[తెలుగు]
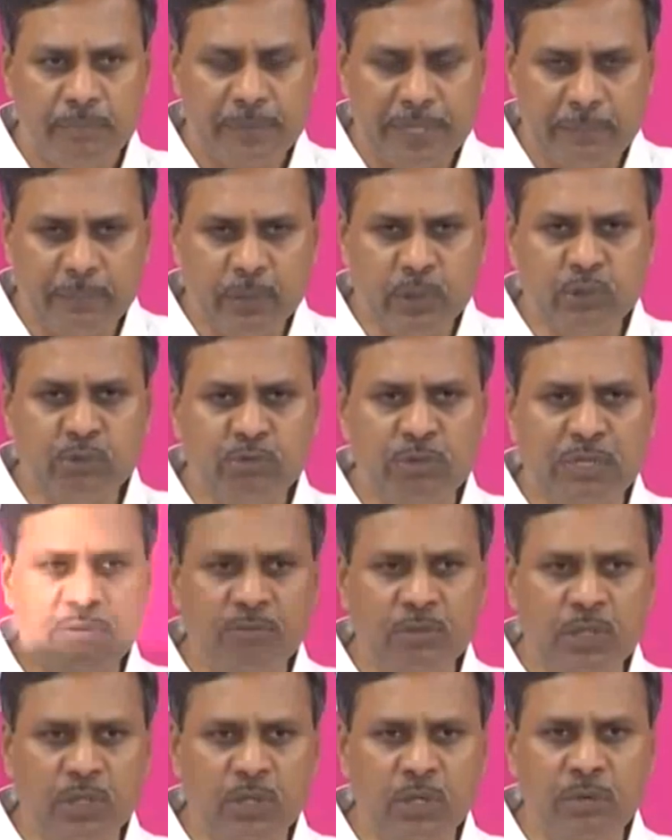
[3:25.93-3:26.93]

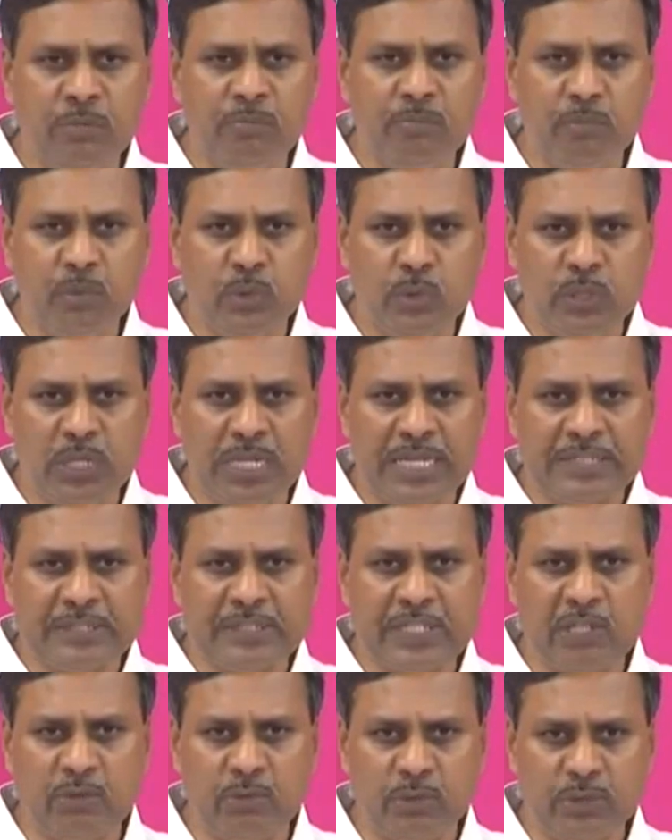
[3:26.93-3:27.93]
ప్రభుత్వంలో మూడు
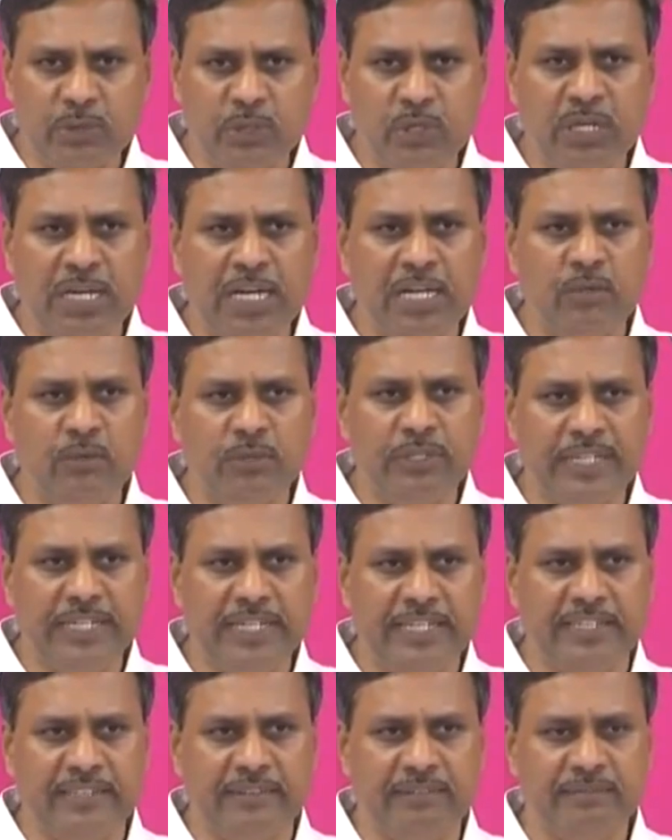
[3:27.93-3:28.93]
లక్షల ఉద్యోగాలు
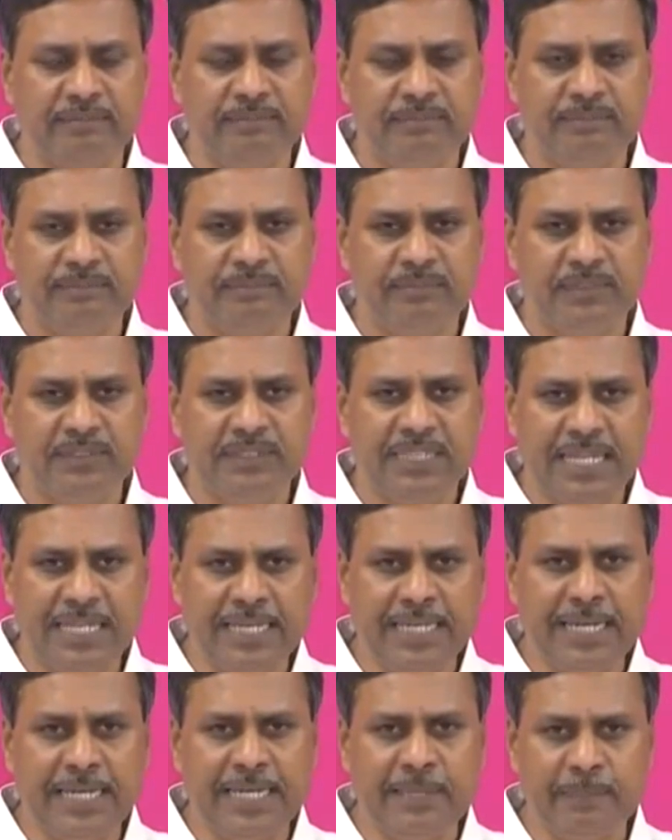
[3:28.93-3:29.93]
ఉంటాయి
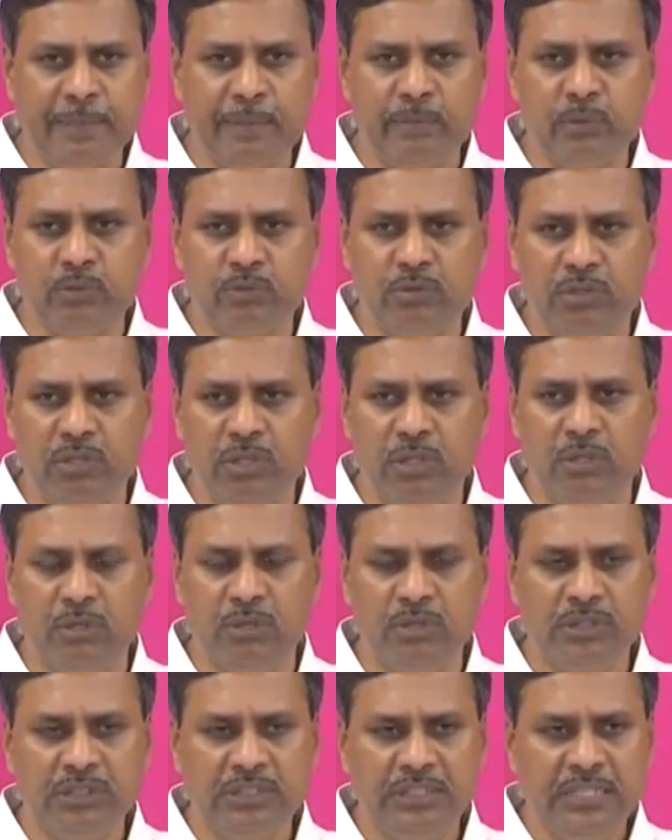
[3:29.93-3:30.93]
తెలంగాణ ప్రభుత్వంలో
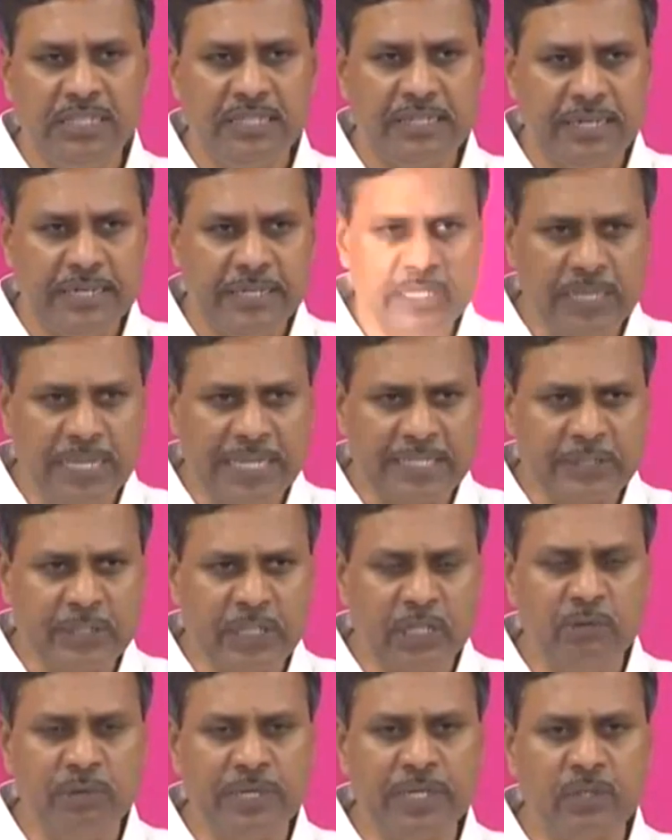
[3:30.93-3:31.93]
రెండు
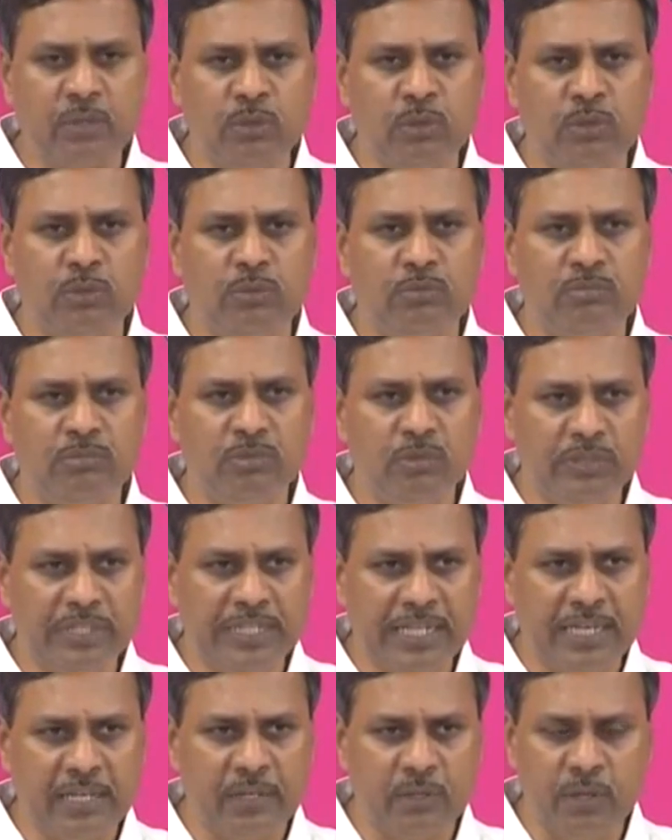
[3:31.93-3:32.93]
లక్షల వరకు
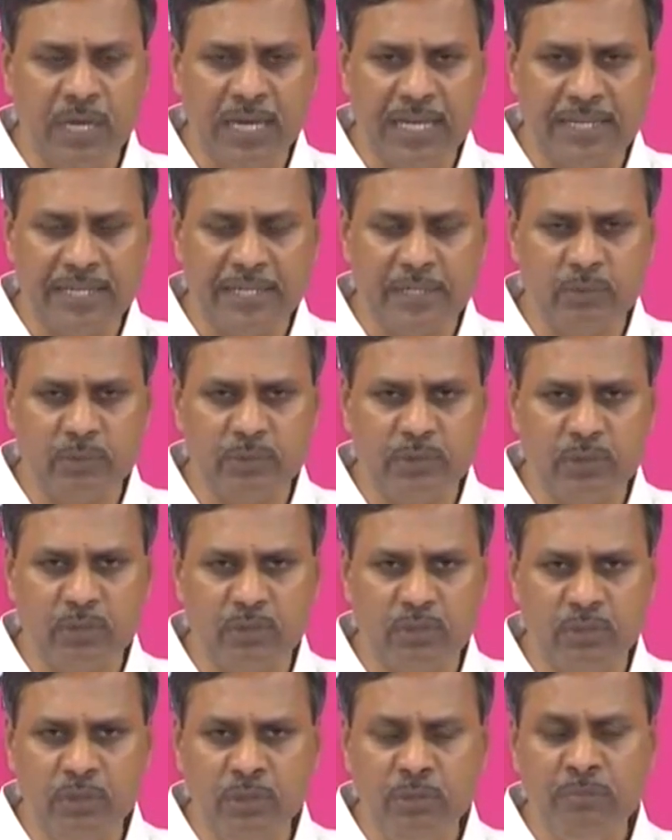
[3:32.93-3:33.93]
ఉన్నారు ఆల్రెడీ
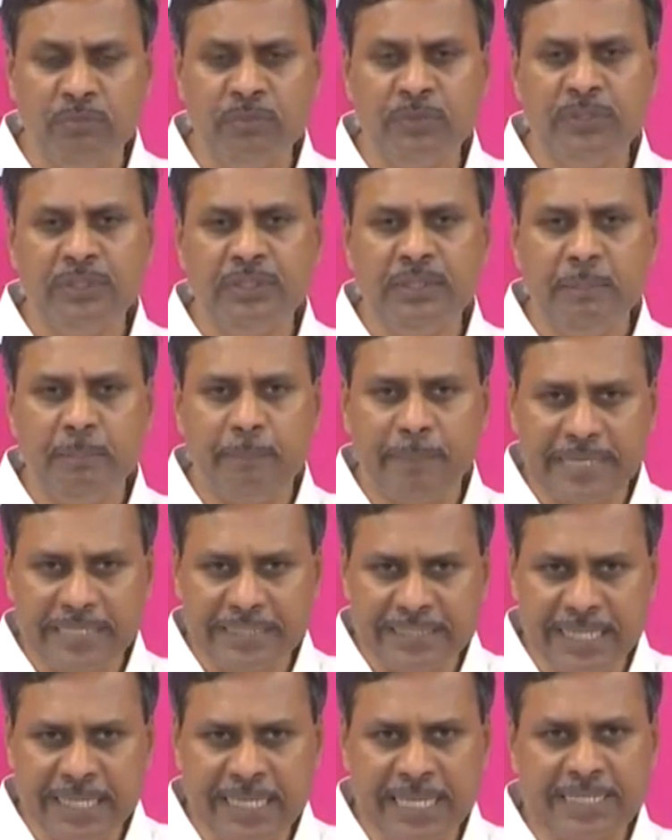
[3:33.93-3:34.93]
ఉద్యోగులు
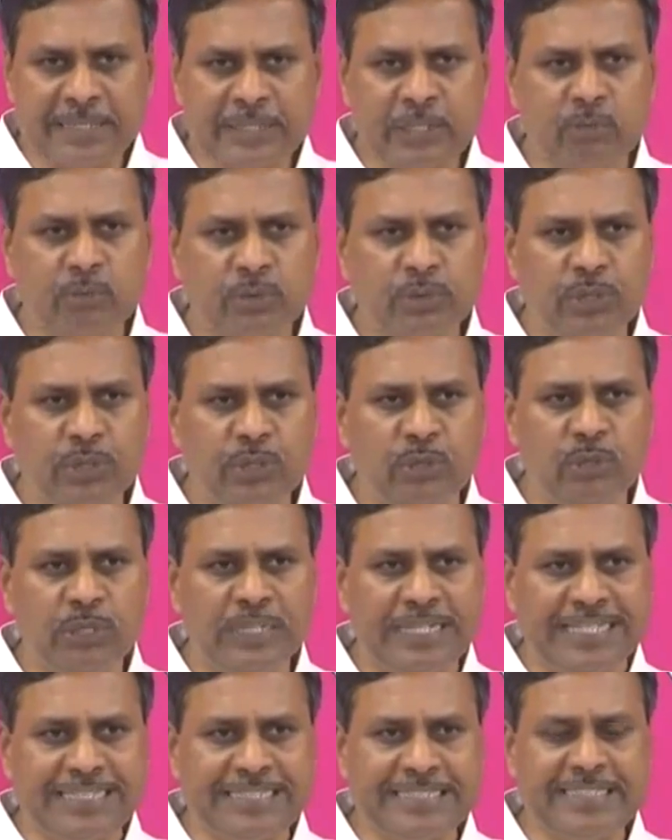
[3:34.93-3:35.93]
మిగతా లక్ష
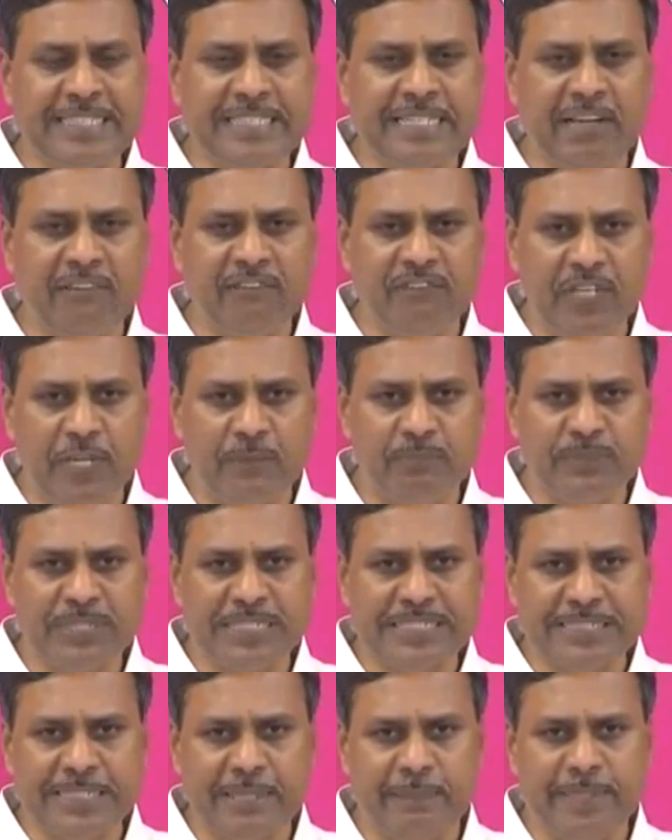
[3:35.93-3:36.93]
ఉద్యోగుల్ని ఖచ్చితంగా ఫిలప్
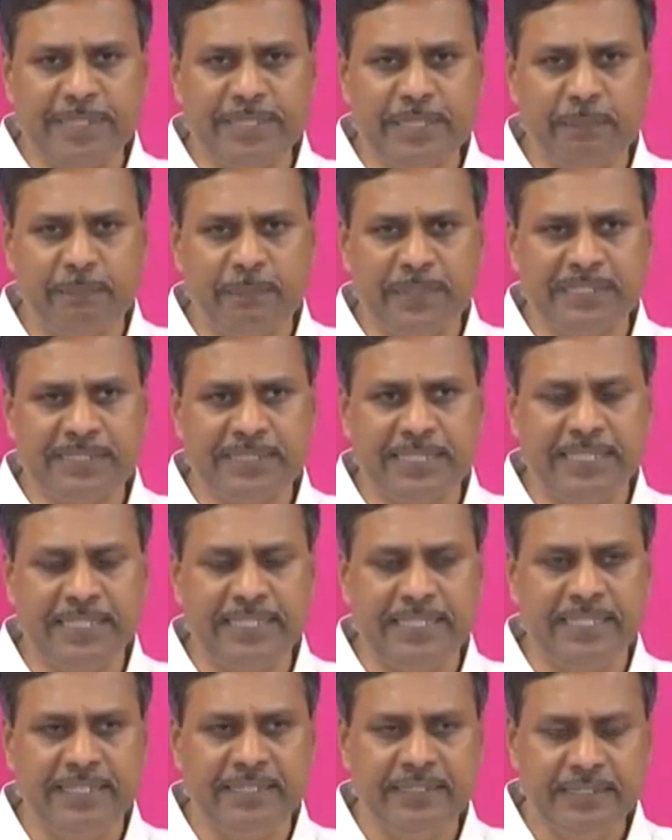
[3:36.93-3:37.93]
చేస్తామని
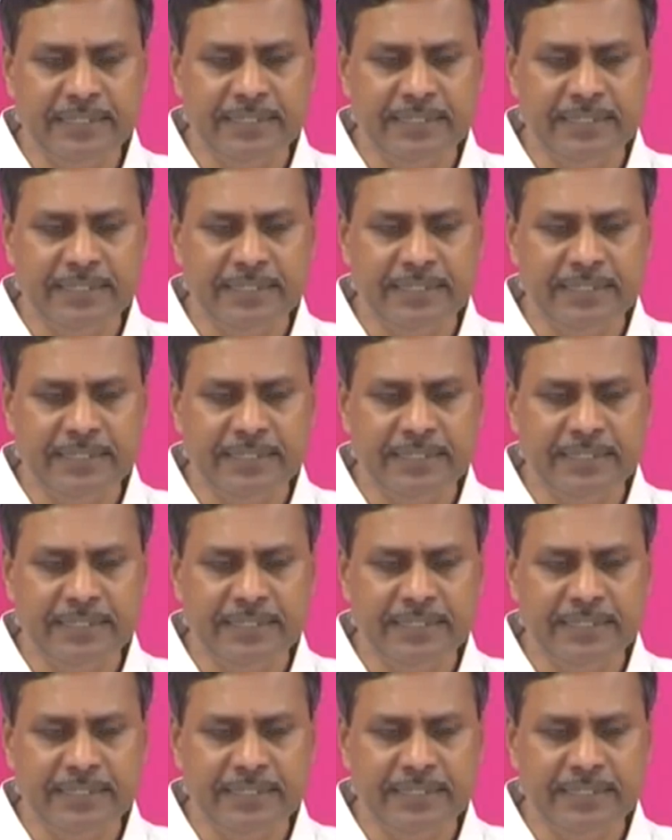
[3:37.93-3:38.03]
చెప్పేసేది